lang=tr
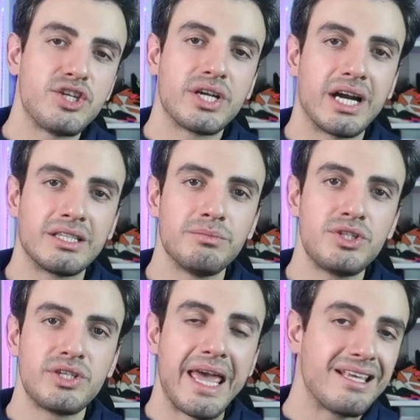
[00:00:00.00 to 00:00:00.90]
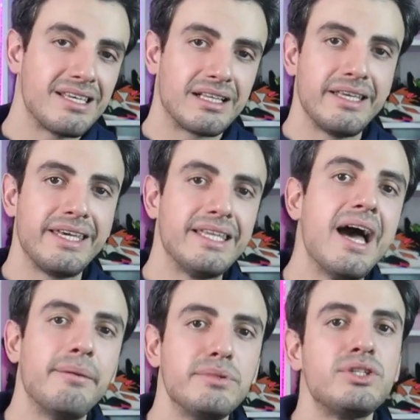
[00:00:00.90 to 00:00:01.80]
çıkartmış, eksikliği
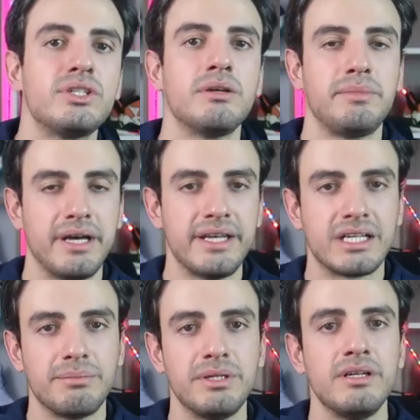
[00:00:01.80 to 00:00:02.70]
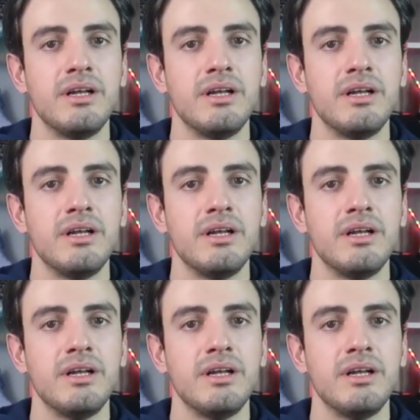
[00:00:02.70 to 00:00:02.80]
gidermiş bir ayakkabı.